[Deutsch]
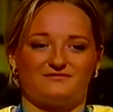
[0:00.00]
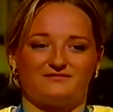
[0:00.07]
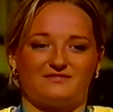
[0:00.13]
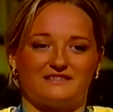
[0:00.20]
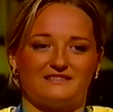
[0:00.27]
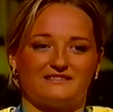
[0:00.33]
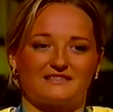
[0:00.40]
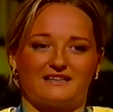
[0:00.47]

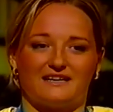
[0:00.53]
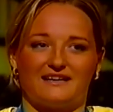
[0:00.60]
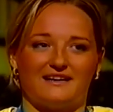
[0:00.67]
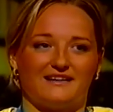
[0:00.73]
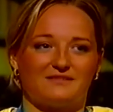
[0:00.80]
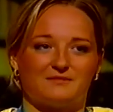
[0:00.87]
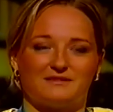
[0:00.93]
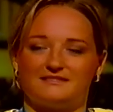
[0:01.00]
weil die drei
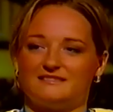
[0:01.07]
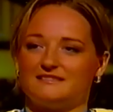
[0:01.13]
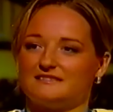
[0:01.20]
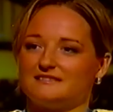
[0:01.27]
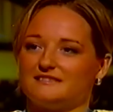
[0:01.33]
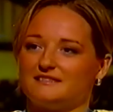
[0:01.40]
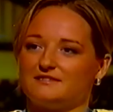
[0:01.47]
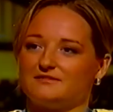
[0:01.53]

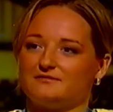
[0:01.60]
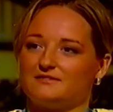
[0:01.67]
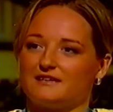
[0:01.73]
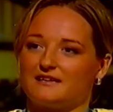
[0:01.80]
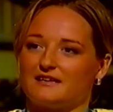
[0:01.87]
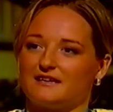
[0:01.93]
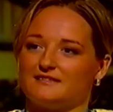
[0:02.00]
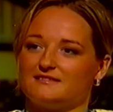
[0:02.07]
Erstplatzierten, die
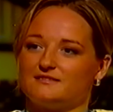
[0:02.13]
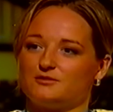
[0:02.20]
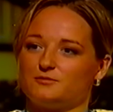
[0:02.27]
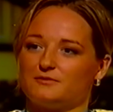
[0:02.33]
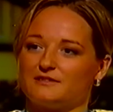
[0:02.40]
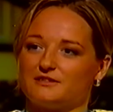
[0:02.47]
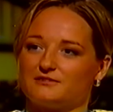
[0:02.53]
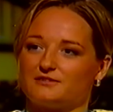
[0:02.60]
werden gleich zur
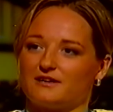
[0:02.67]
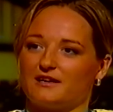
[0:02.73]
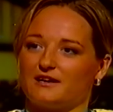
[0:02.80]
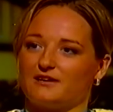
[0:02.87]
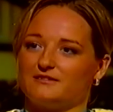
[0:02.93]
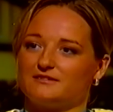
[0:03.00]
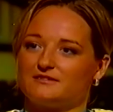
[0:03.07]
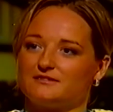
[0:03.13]
Dopingkontrolle
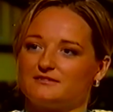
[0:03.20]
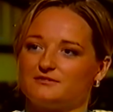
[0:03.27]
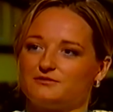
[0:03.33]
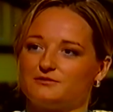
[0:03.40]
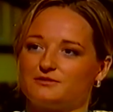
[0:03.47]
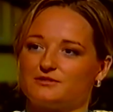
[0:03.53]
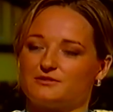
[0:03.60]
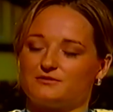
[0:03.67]

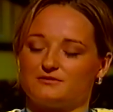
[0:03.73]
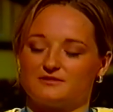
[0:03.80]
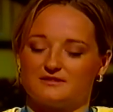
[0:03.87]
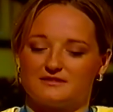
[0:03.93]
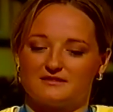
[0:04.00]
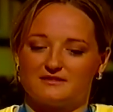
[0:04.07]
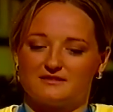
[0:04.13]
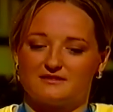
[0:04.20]
rausgesucht
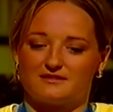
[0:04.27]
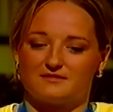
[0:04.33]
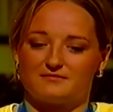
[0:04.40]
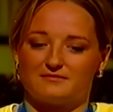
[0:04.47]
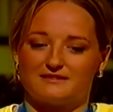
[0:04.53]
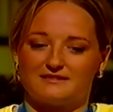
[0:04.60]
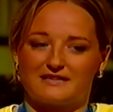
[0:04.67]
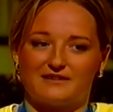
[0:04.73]
und
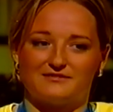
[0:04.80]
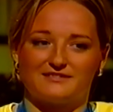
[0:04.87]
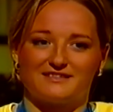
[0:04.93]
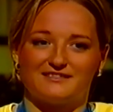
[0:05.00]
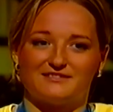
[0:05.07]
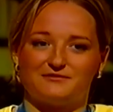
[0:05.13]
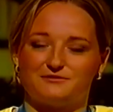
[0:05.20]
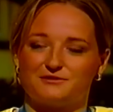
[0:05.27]
man darf da
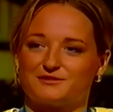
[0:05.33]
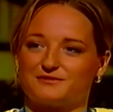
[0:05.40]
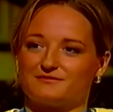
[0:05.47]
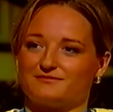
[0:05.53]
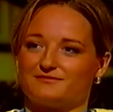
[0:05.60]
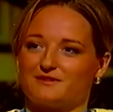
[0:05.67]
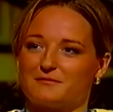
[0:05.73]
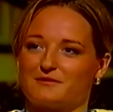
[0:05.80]
nicht
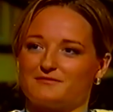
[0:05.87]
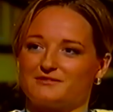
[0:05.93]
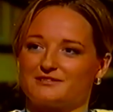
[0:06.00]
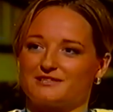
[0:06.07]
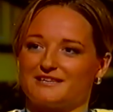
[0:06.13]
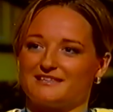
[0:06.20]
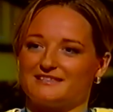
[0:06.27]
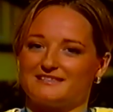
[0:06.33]
duschen, weil man
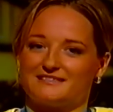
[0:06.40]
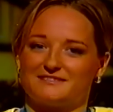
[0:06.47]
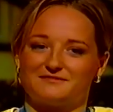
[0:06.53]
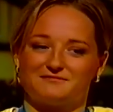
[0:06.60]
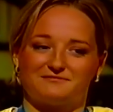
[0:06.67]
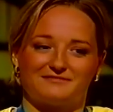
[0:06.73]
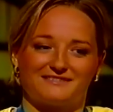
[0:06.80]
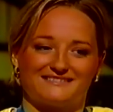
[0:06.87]
wahrscheinlich,
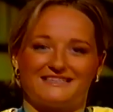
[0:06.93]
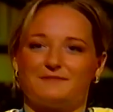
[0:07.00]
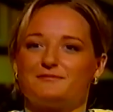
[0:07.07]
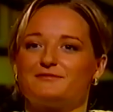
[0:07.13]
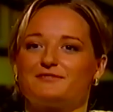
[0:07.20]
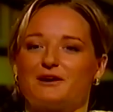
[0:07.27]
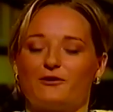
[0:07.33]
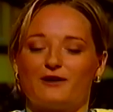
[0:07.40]
weiß ich habe die
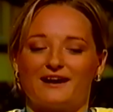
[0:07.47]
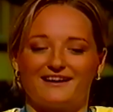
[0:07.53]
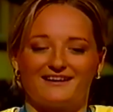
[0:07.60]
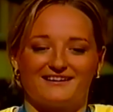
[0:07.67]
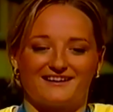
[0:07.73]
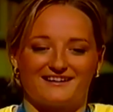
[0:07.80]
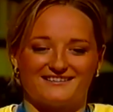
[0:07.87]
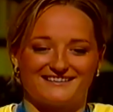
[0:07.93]
Frau auch
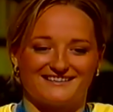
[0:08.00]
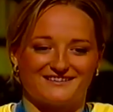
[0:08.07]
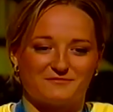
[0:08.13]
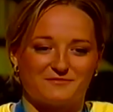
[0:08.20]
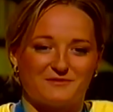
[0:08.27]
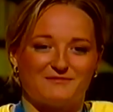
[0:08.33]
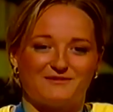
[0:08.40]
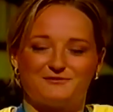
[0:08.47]
eingeladen, die hätte auch
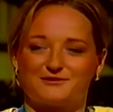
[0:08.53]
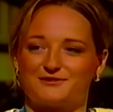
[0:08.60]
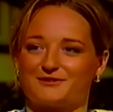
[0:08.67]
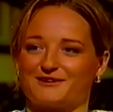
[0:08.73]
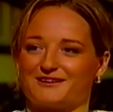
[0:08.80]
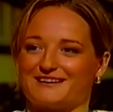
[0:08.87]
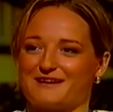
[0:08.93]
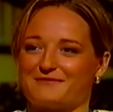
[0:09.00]
mit mir duschen
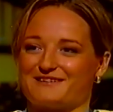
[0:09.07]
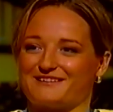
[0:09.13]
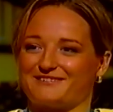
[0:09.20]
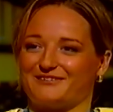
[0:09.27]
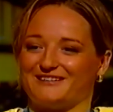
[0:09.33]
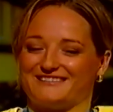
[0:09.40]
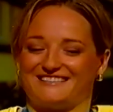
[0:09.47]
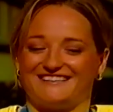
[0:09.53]
können, aber es
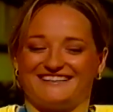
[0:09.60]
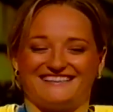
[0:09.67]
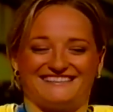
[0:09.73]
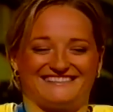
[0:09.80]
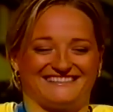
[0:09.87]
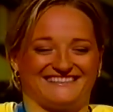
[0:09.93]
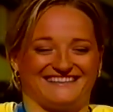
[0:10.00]
wollte sie nicht.